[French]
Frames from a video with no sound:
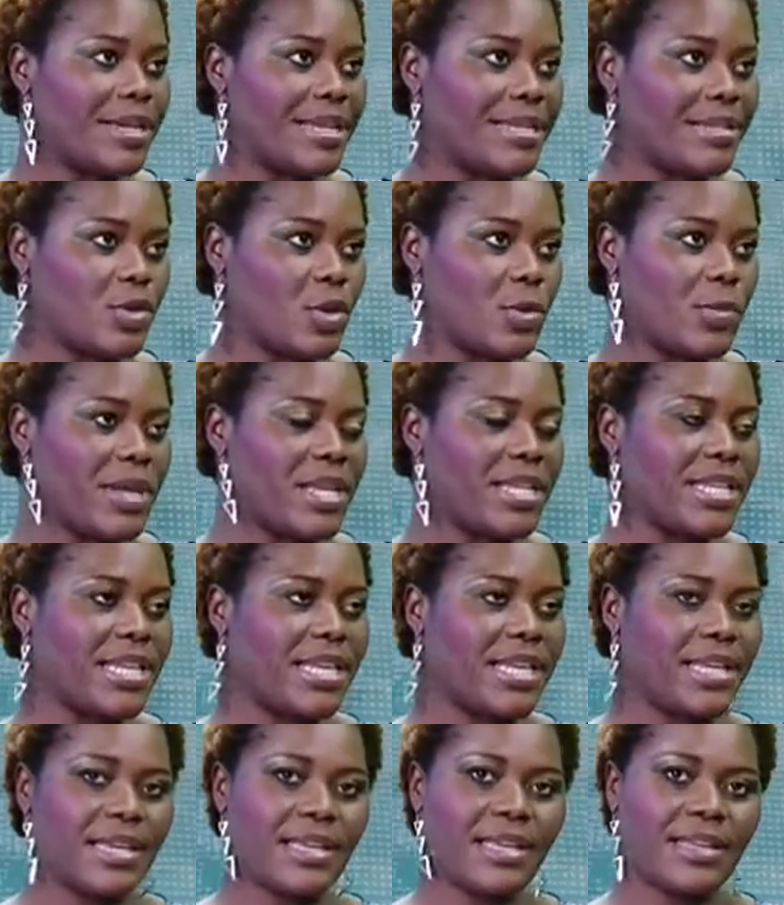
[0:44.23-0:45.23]
La semaine
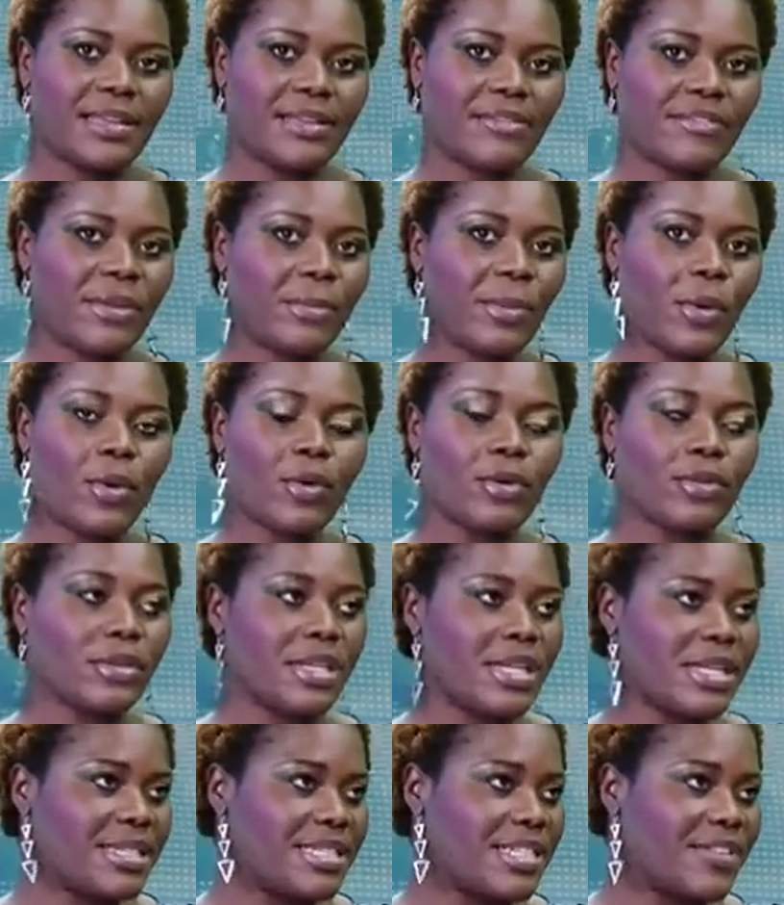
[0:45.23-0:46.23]
est vibrante
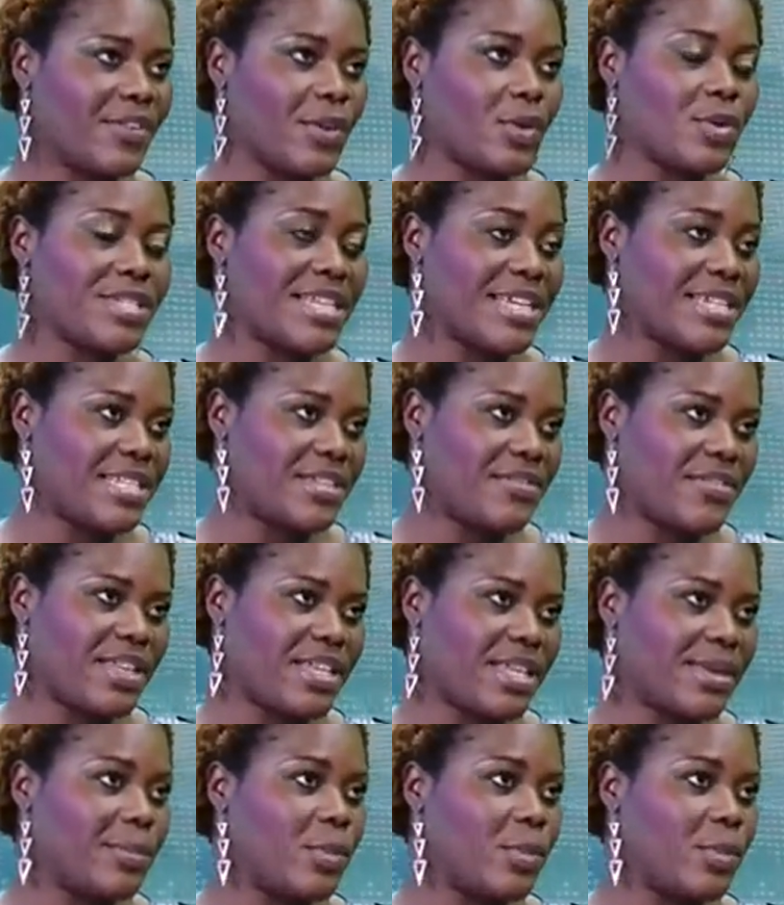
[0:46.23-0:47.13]
des différentes activités